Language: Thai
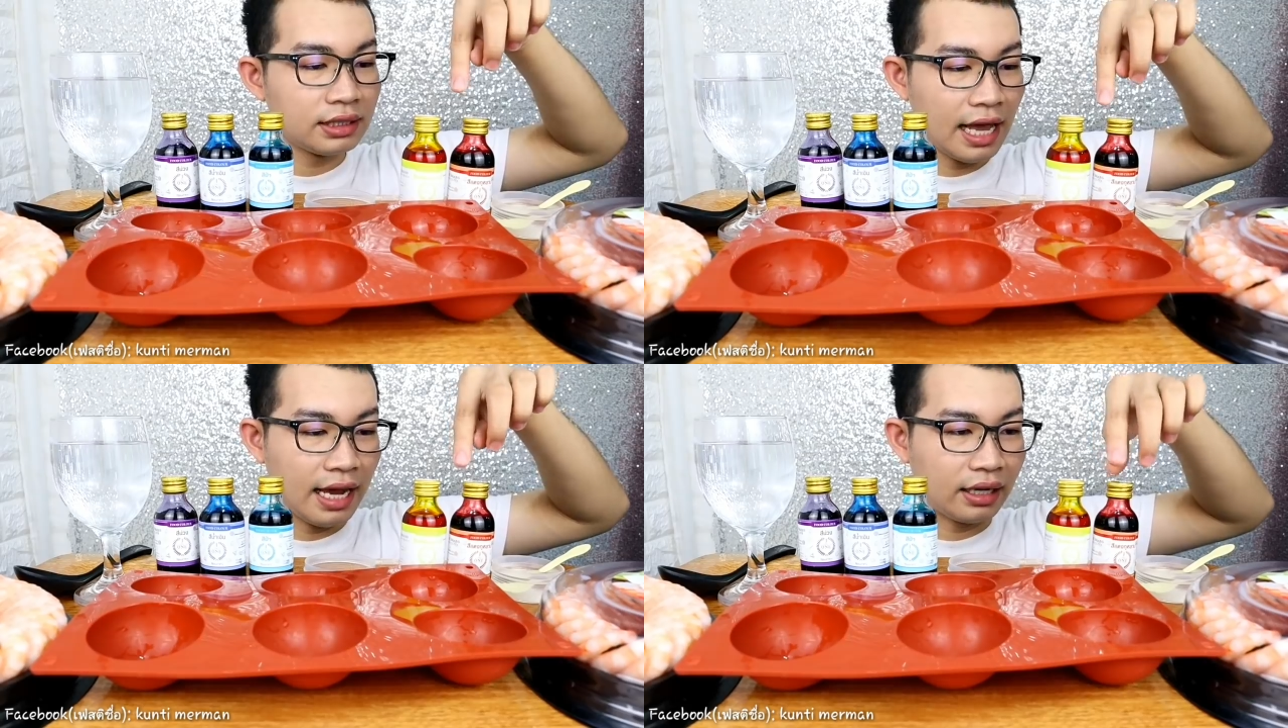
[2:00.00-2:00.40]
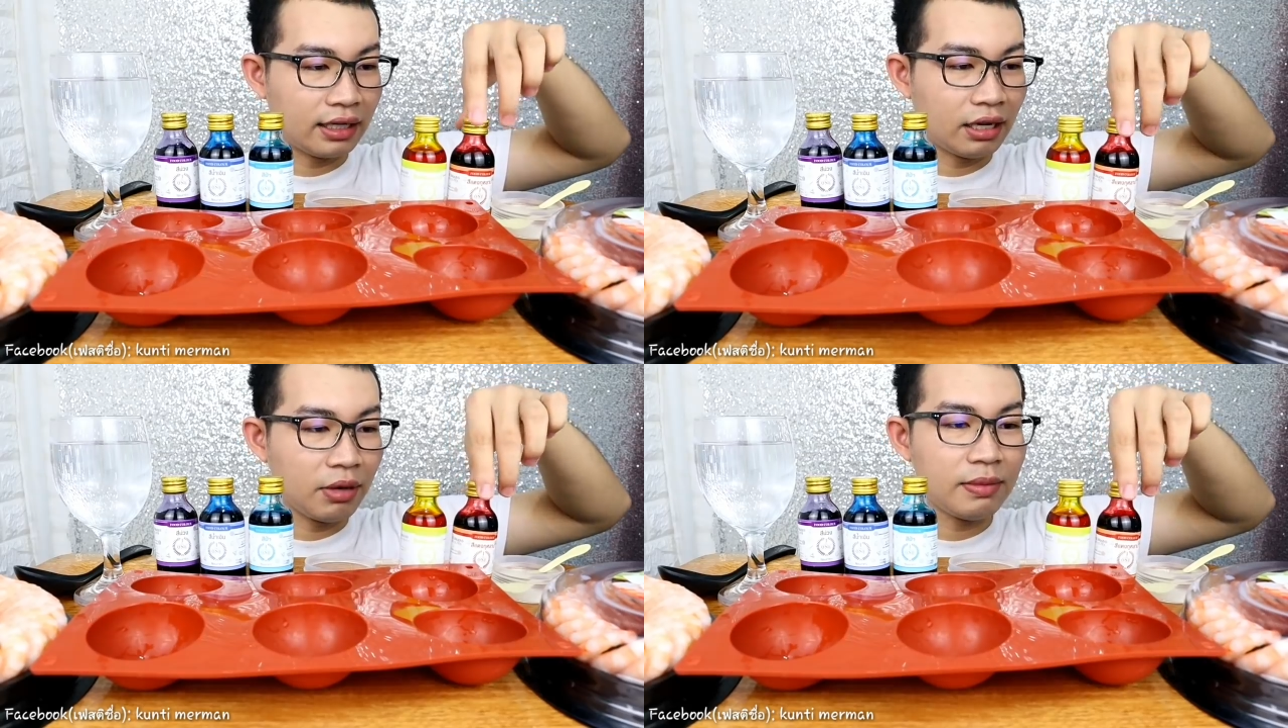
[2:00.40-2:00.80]
แสด
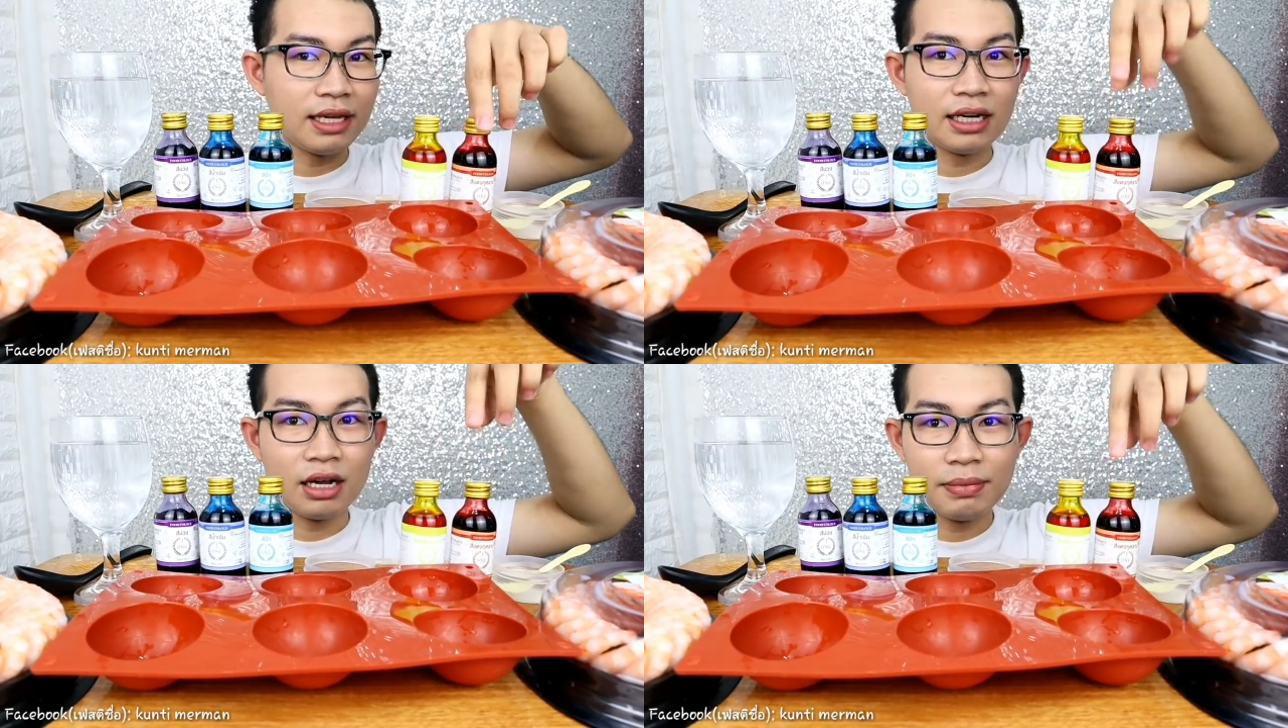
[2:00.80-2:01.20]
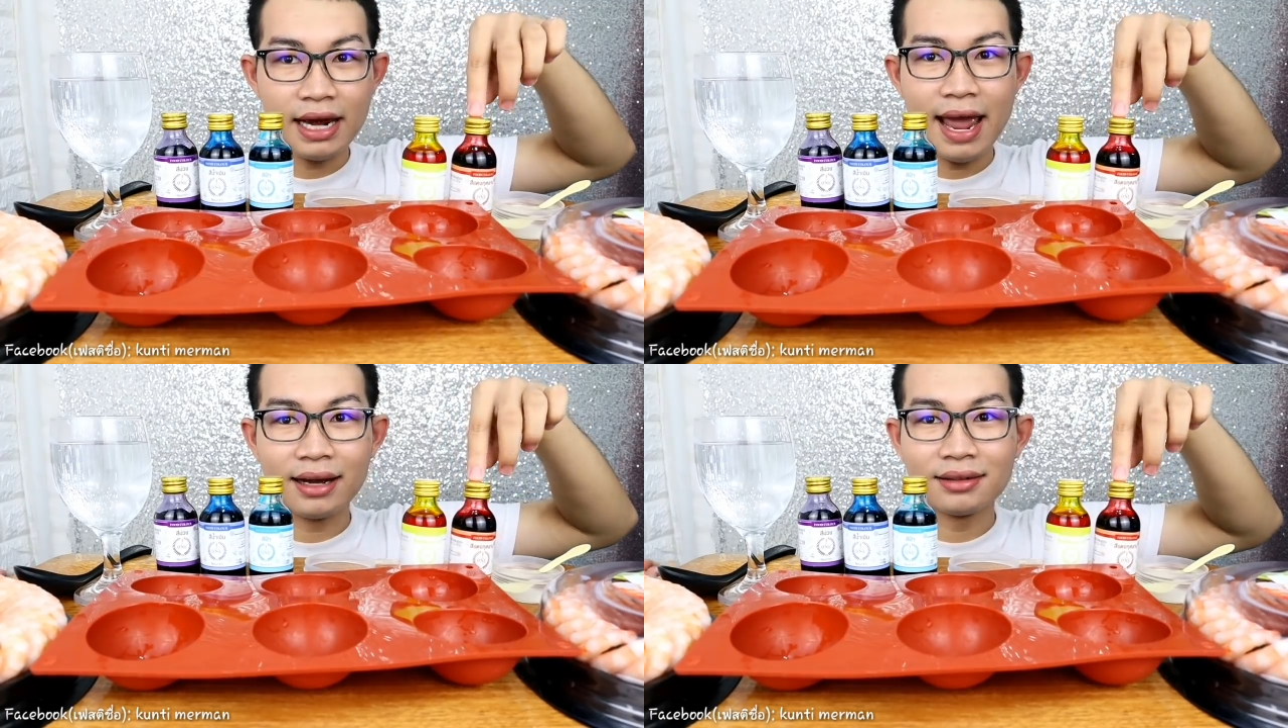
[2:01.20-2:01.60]
ยังไม่มีแล้วมี
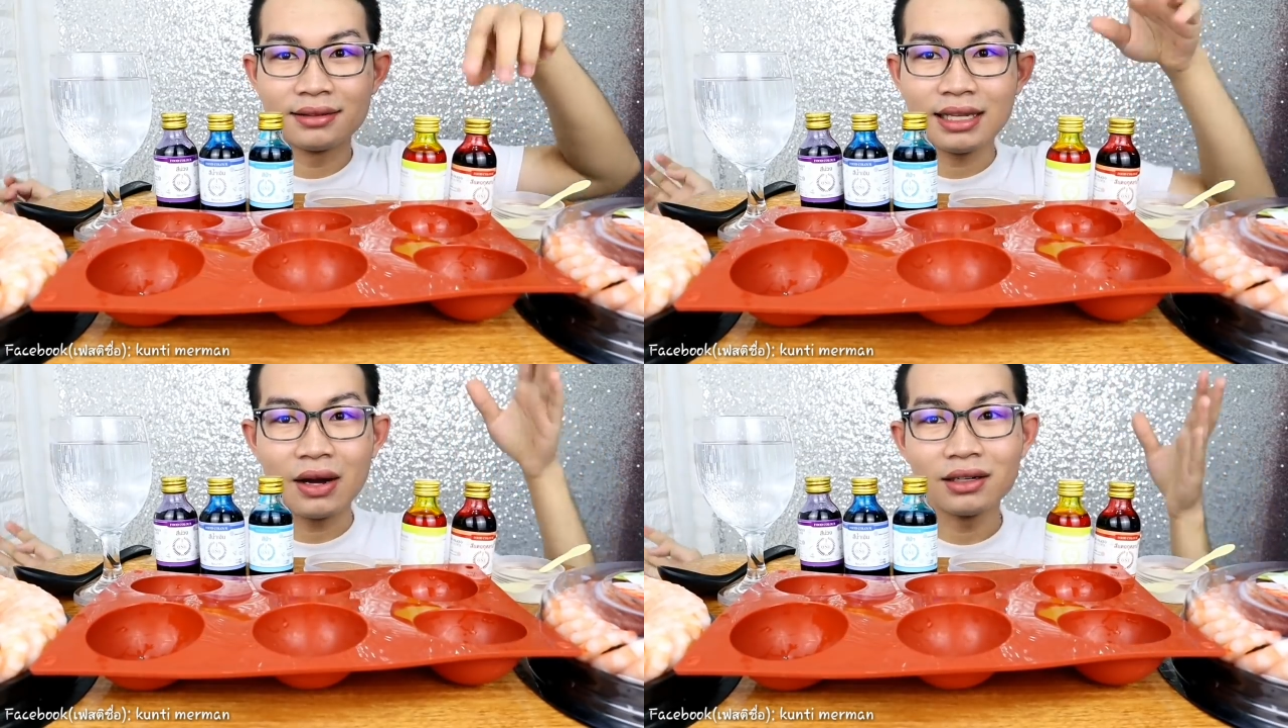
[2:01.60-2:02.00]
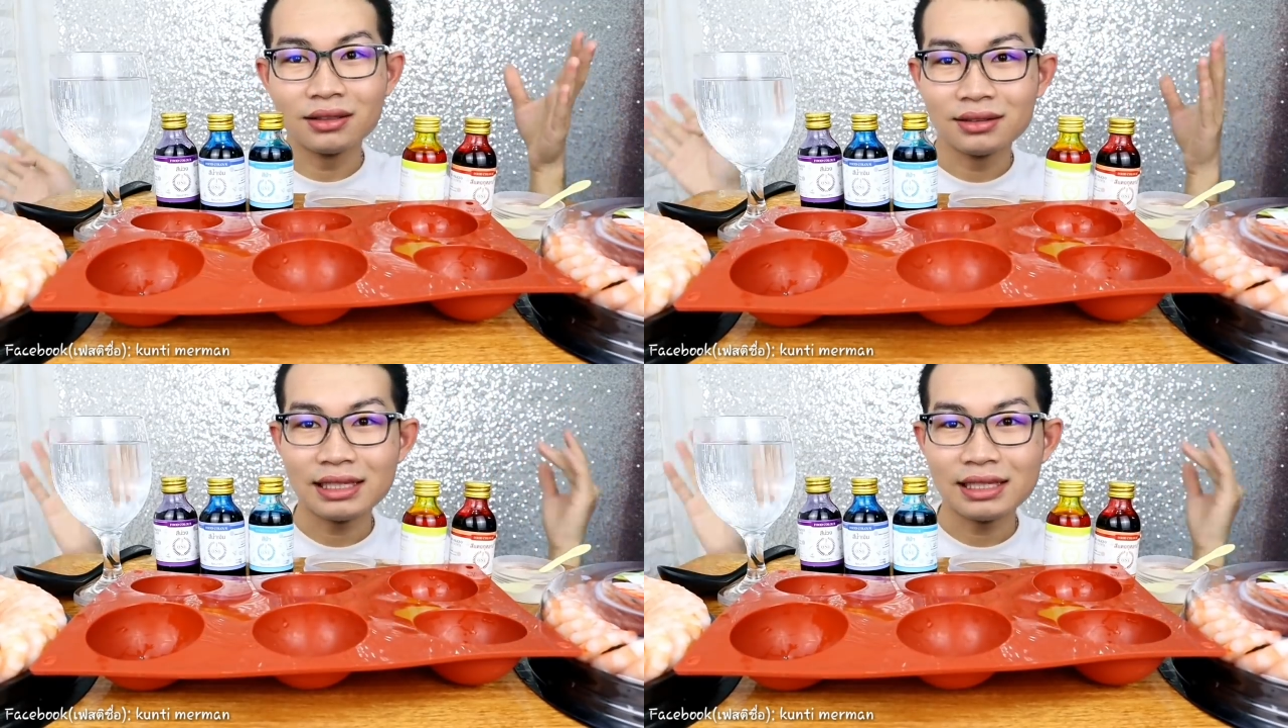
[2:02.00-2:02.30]
แดงแต่คือ